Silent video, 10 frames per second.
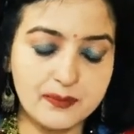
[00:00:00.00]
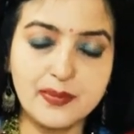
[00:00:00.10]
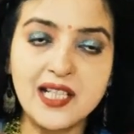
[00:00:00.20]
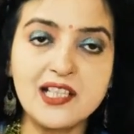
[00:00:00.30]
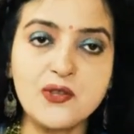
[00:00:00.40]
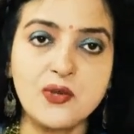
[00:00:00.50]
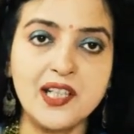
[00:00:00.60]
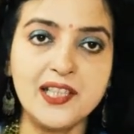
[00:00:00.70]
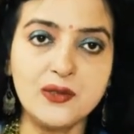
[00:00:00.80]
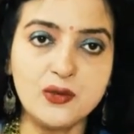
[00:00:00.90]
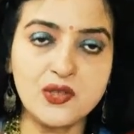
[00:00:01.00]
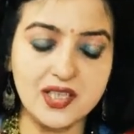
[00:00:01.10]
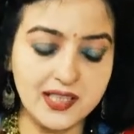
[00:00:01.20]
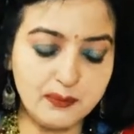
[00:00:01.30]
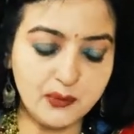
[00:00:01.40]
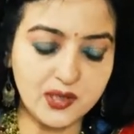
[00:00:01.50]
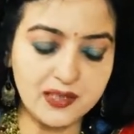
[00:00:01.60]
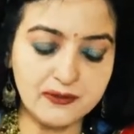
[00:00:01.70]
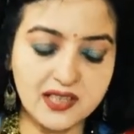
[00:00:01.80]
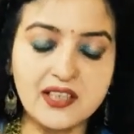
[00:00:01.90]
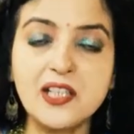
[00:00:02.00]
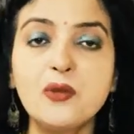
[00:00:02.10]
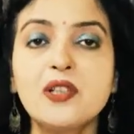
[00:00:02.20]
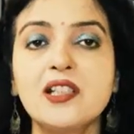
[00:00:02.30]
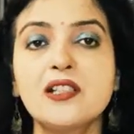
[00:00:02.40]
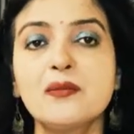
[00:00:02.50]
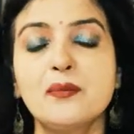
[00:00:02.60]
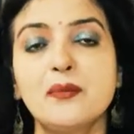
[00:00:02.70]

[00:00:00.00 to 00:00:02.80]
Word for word: 12 जुलाई को शनि पुनः वक्री होकर